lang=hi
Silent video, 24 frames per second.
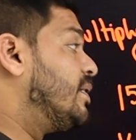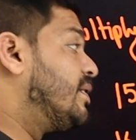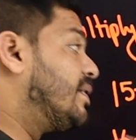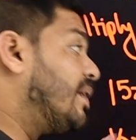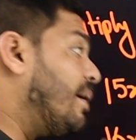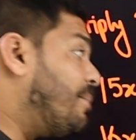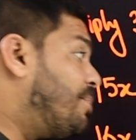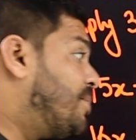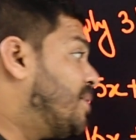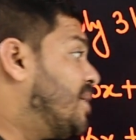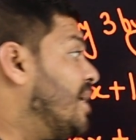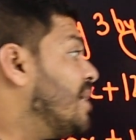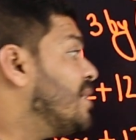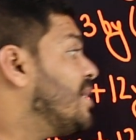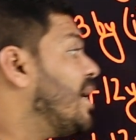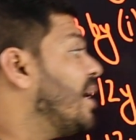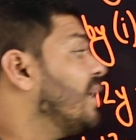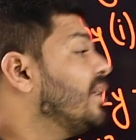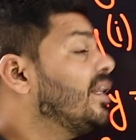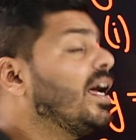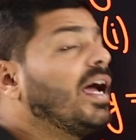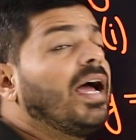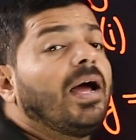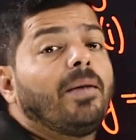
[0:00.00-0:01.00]
सबसे
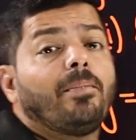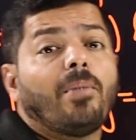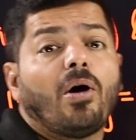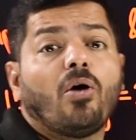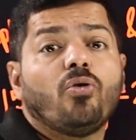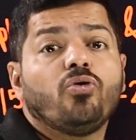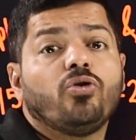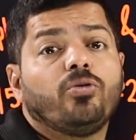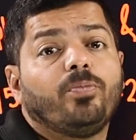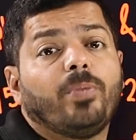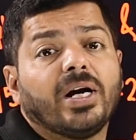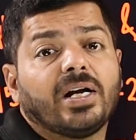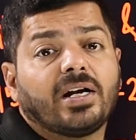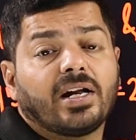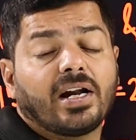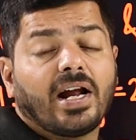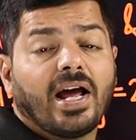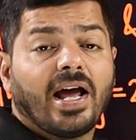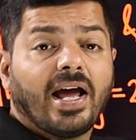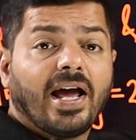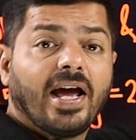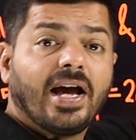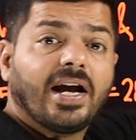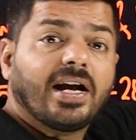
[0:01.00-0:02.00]
ज़्यादा अमाउंट बट
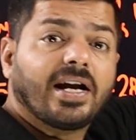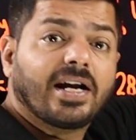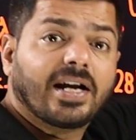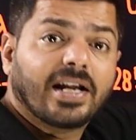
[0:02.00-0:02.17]
रहा है